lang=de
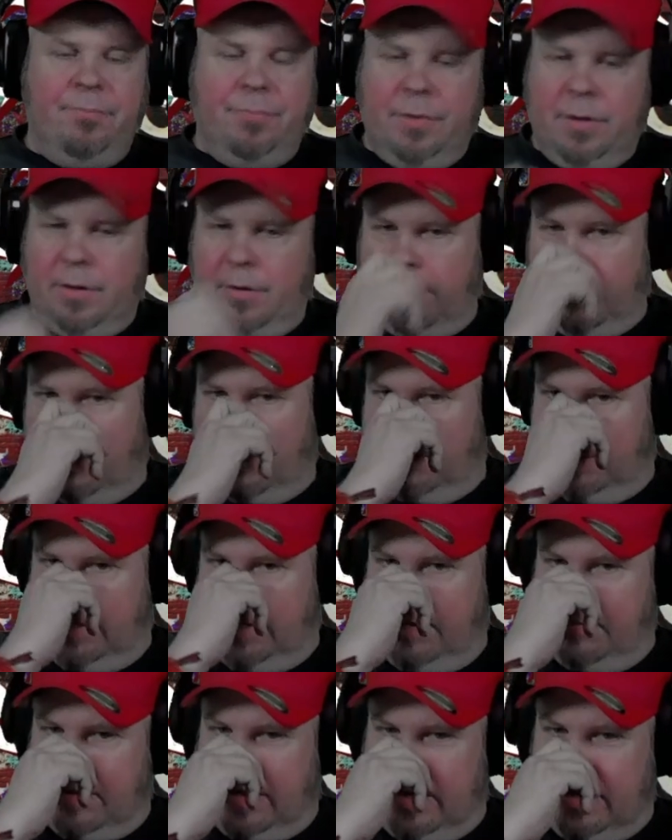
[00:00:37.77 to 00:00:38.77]
Und
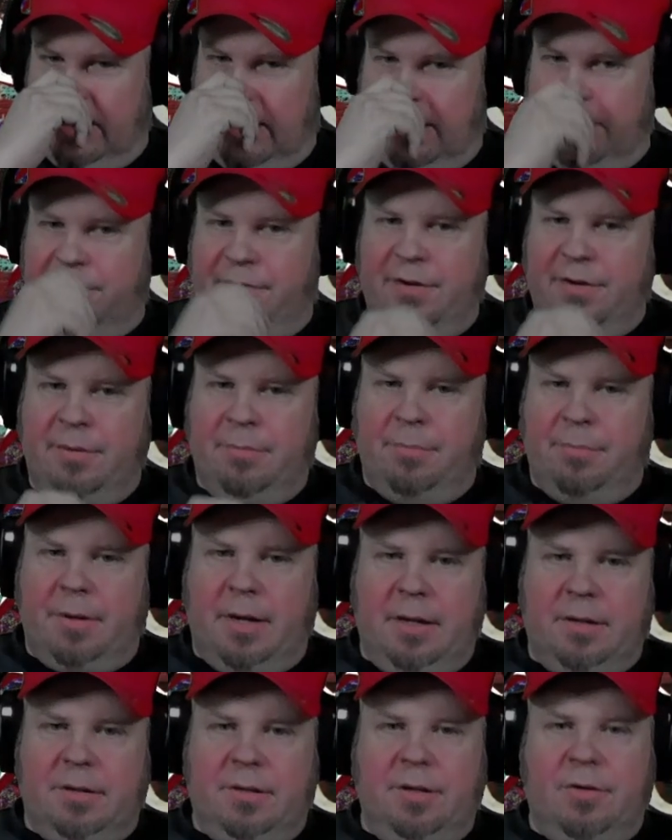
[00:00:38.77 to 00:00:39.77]
die machen ein
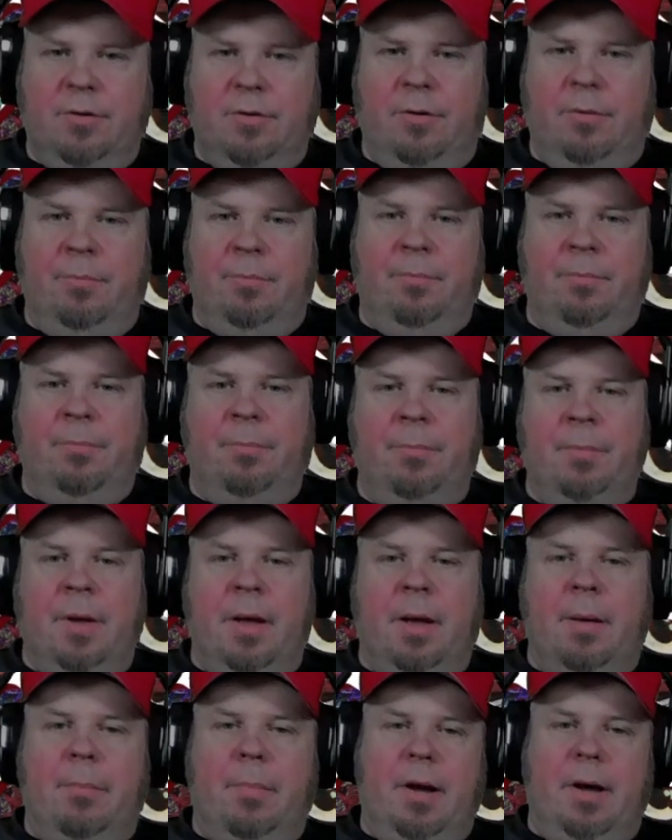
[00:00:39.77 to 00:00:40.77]
Filmpraktikum
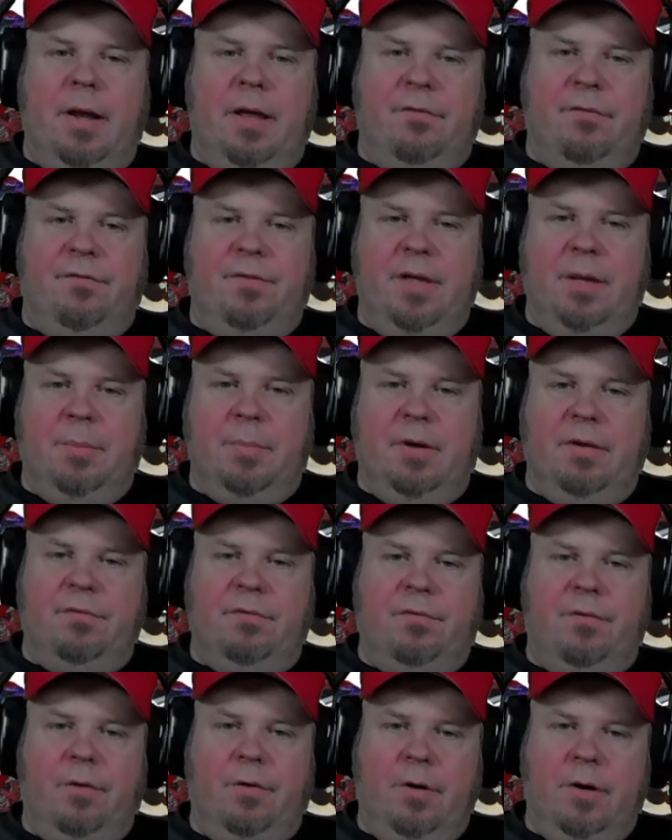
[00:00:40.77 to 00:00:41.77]
bei der Firma
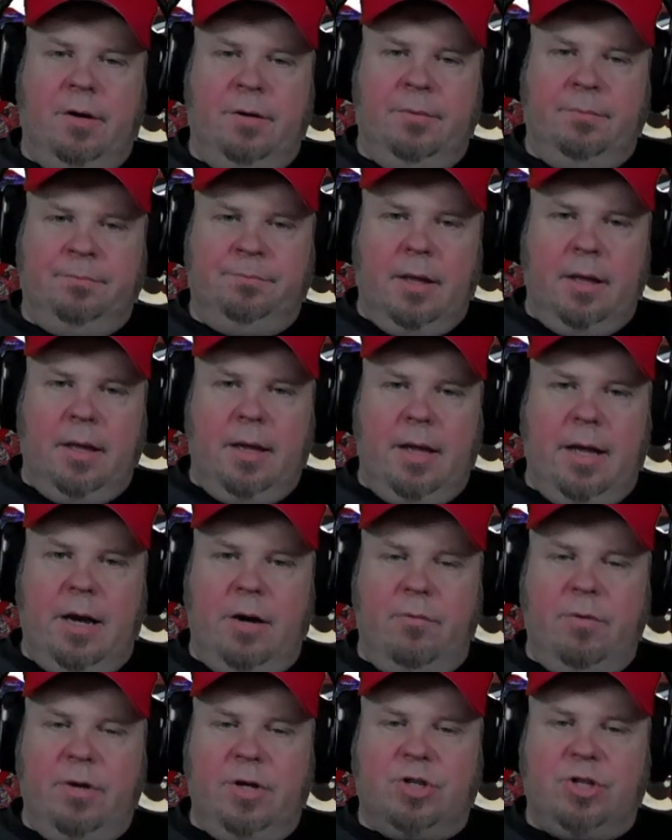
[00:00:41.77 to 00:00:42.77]
von
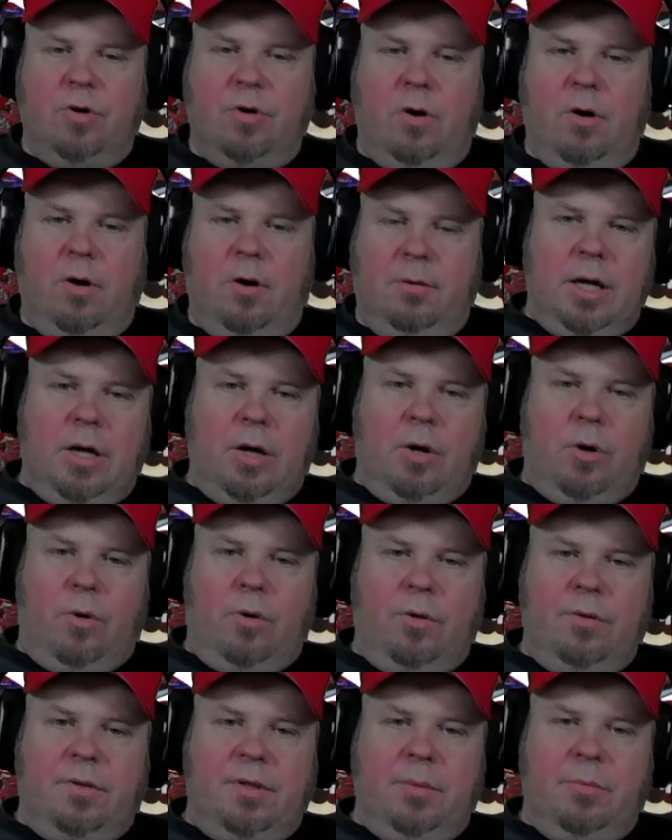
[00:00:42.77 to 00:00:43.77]
Henry Shaw.
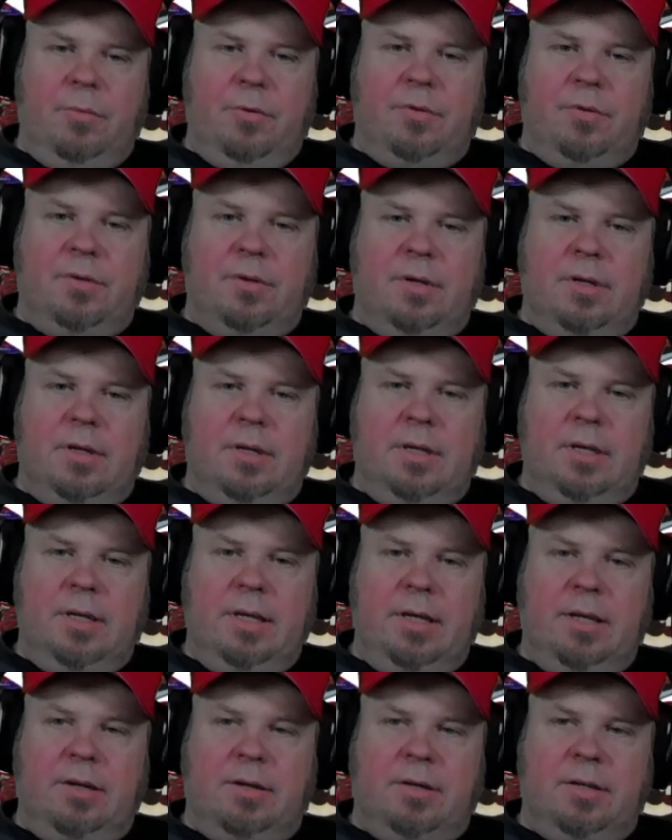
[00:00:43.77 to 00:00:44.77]
Und sie müssen
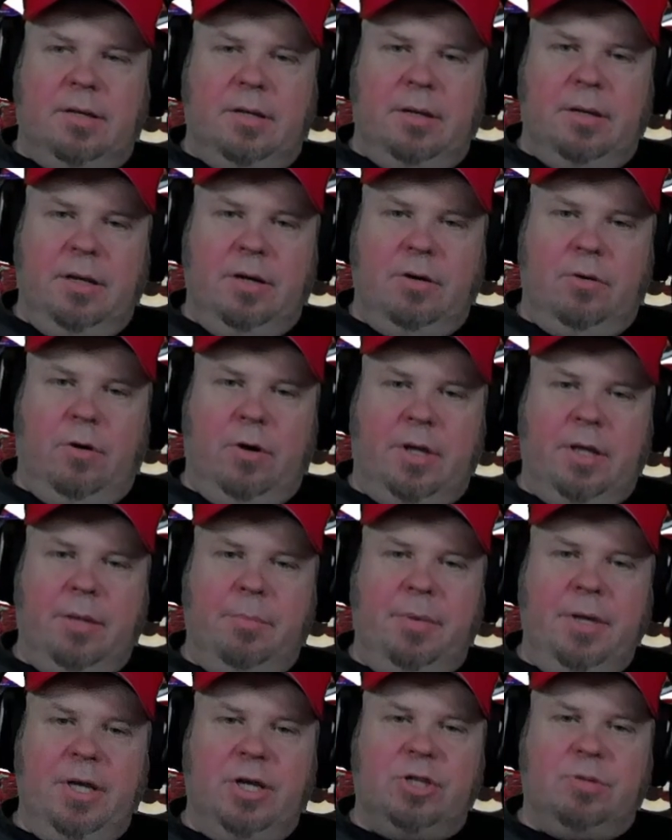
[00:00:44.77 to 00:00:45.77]
nicht in Rocky
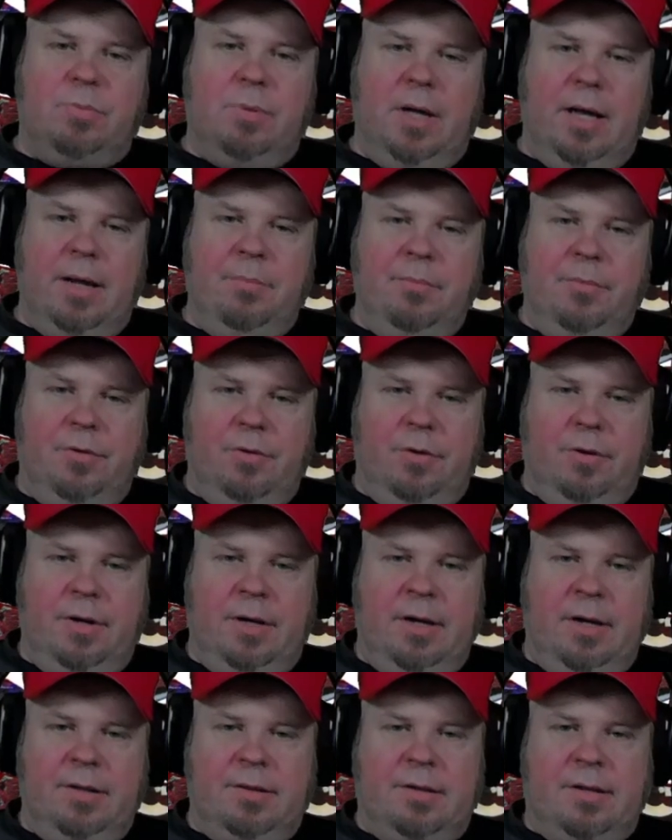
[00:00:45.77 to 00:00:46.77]
Beach bleiben,
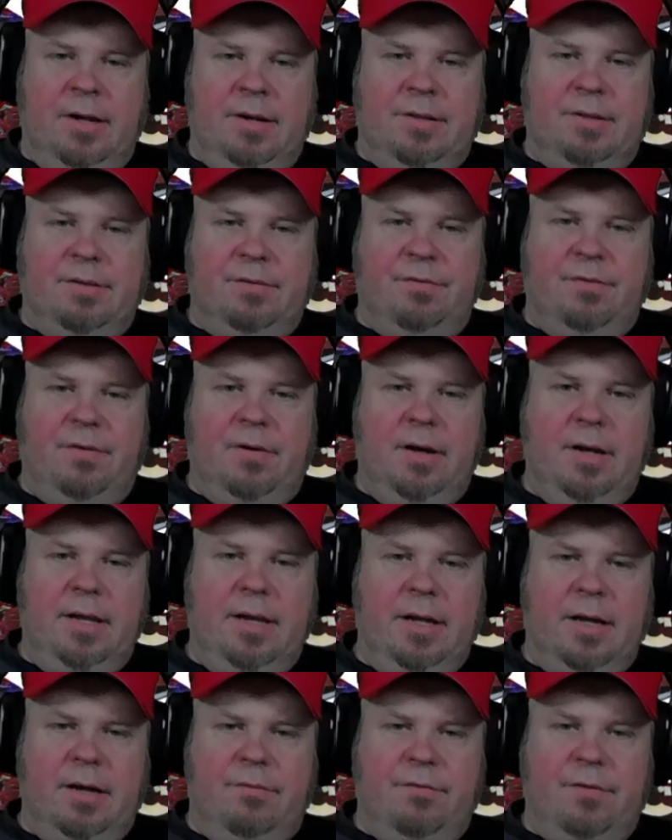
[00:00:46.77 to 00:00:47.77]
sondern das Ganze
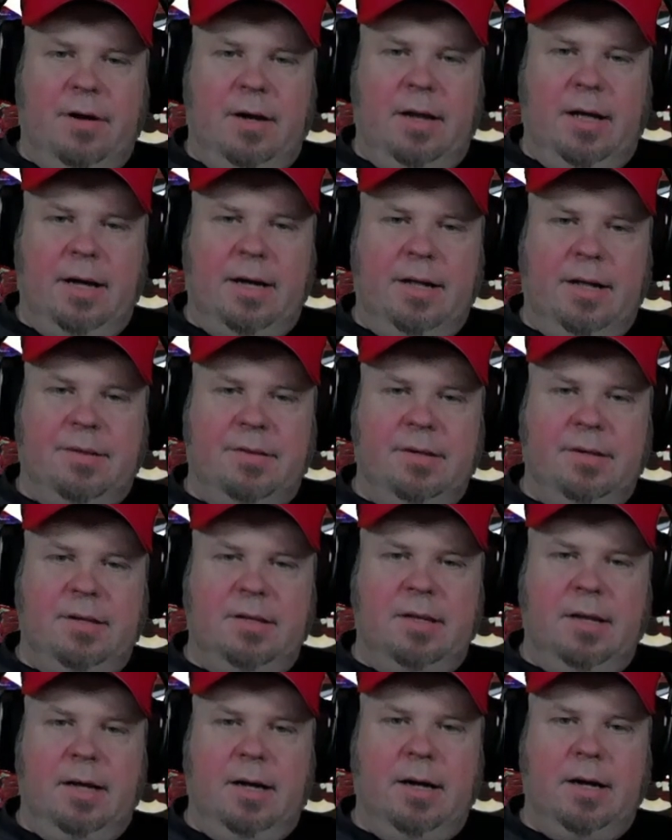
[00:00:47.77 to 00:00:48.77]
verlagert
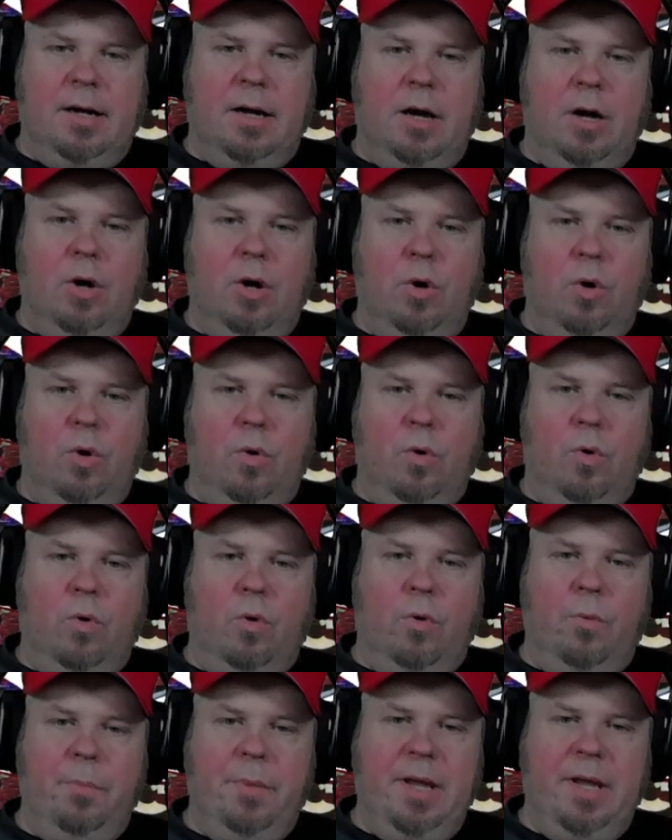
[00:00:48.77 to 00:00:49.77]
sich nach
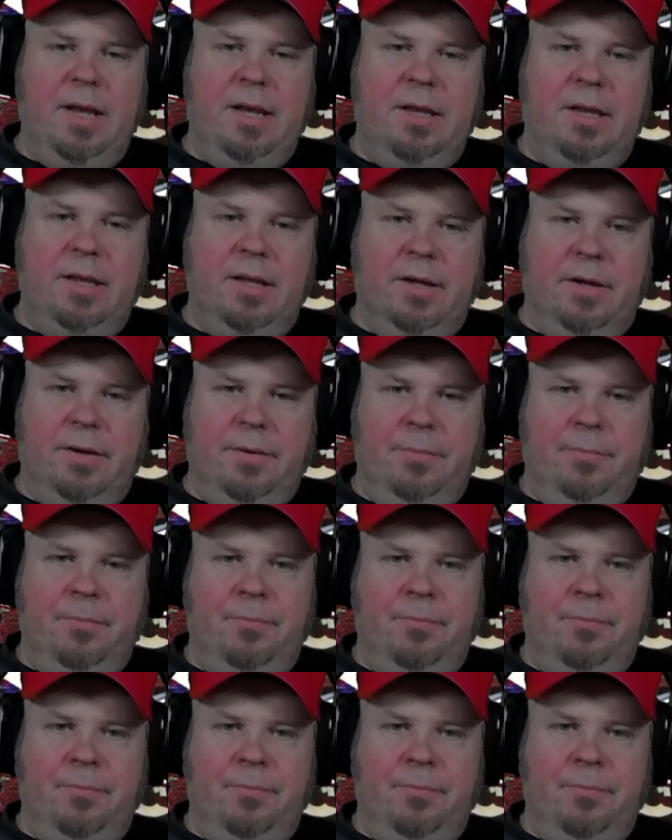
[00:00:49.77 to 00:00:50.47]
Rumänien.